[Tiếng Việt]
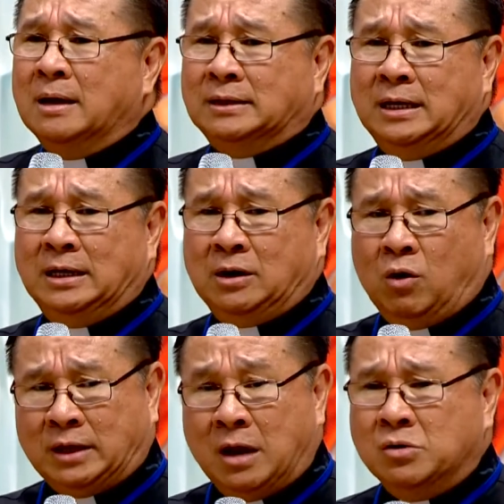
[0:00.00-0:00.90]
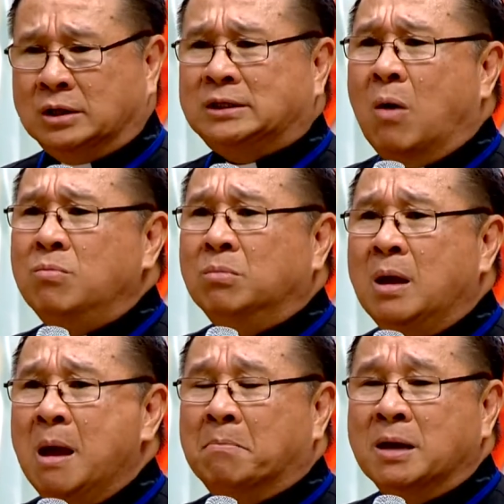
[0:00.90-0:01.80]
thì có thể được sống,
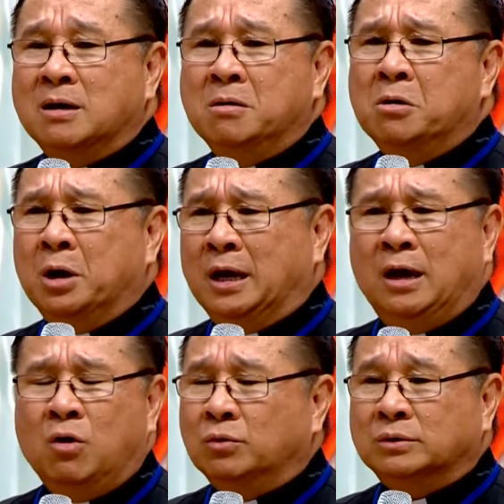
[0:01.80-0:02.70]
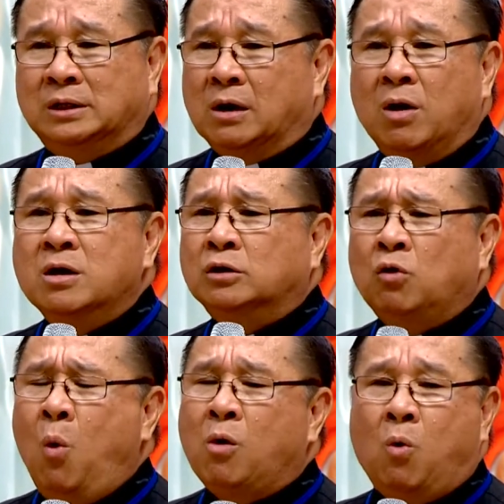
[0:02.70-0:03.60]
mà những người yếu thì coi như
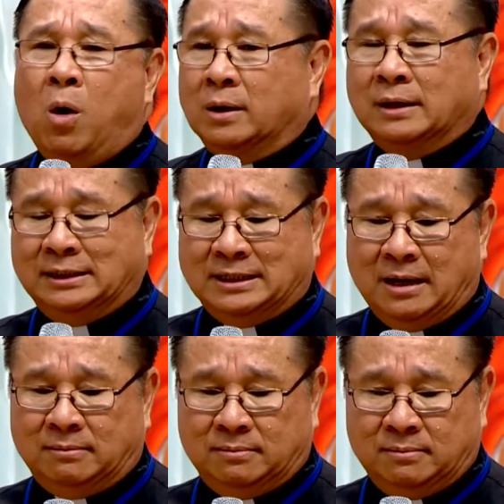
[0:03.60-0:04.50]
thua cuộc, chết.